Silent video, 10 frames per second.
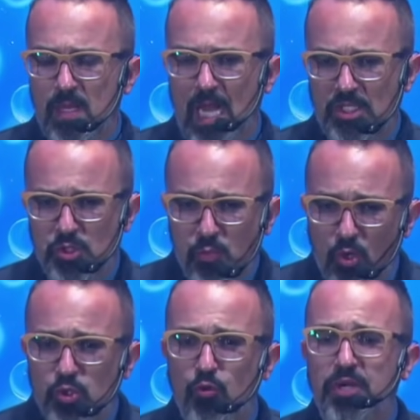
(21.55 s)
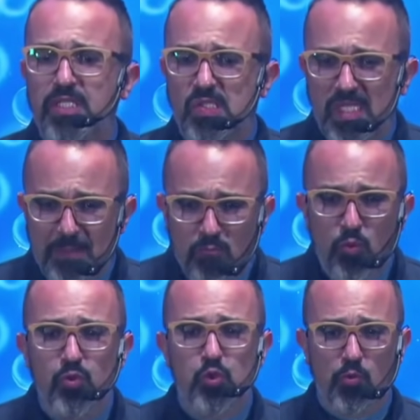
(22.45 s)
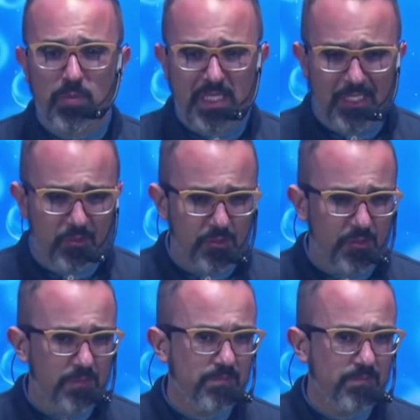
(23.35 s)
A gente pode conhecer muito sobre Deus,